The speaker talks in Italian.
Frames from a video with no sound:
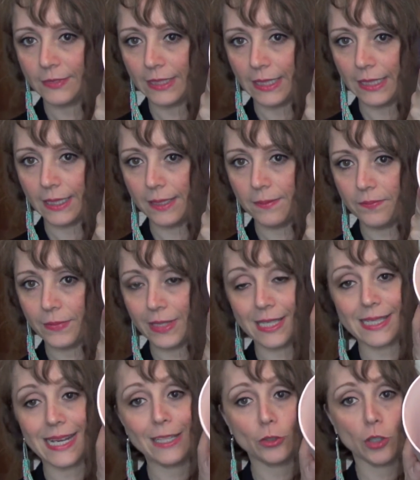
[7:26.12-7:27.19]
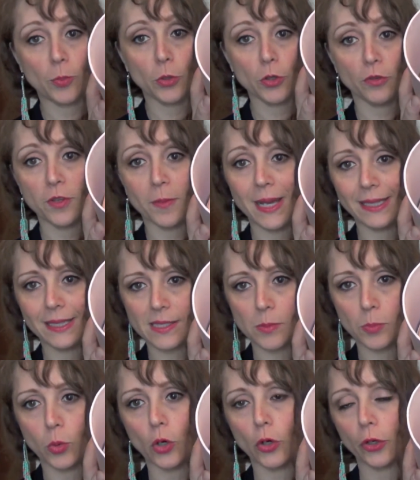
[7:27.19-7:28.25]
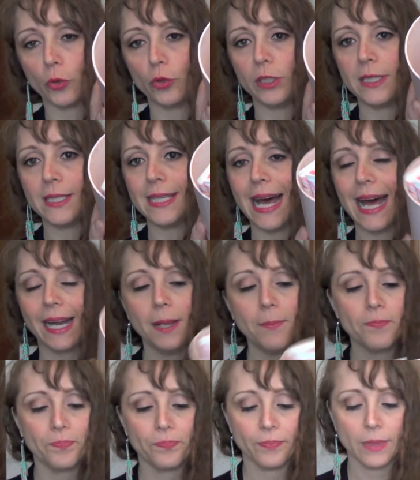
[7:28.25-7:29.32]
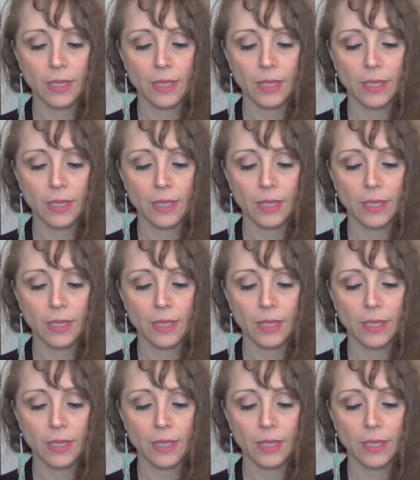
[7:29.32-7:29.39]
vedete, la scatola poi ovviamente si può riutilizzare,